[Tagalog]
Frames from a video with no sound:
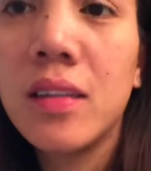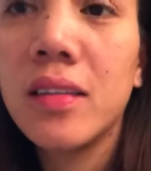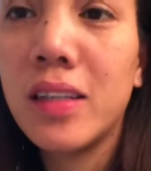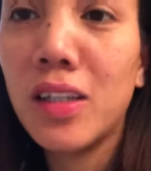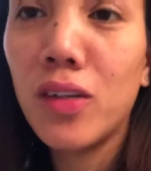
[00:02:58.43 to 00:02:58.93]

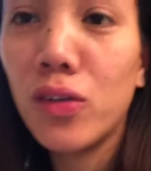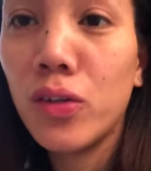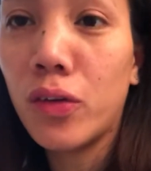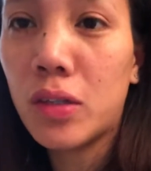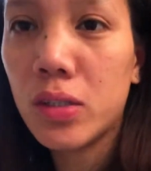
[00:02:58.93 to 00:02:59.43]
tingnan nyo
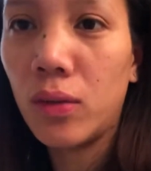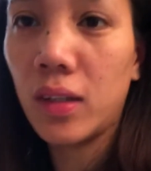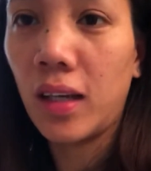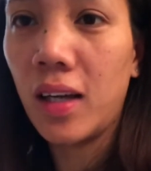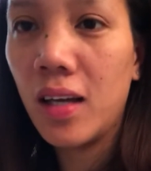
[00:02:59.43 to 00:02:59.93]
yung
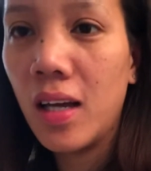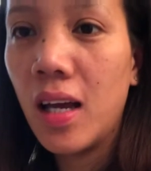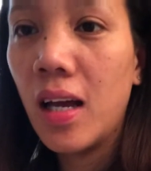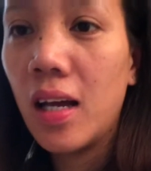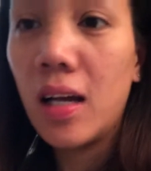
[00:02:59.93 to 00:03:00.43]
resulta. Ah
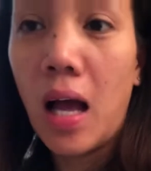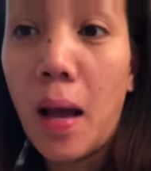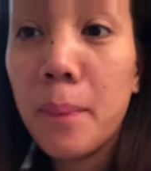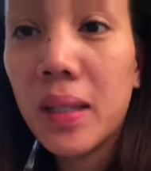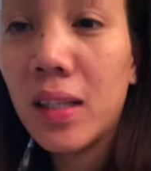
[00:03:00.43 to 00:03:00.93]

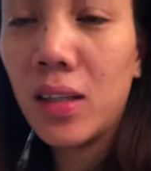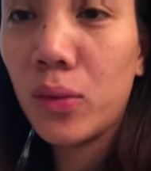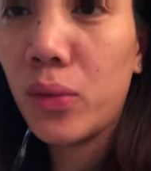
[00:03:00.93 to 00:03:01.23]
apat lang to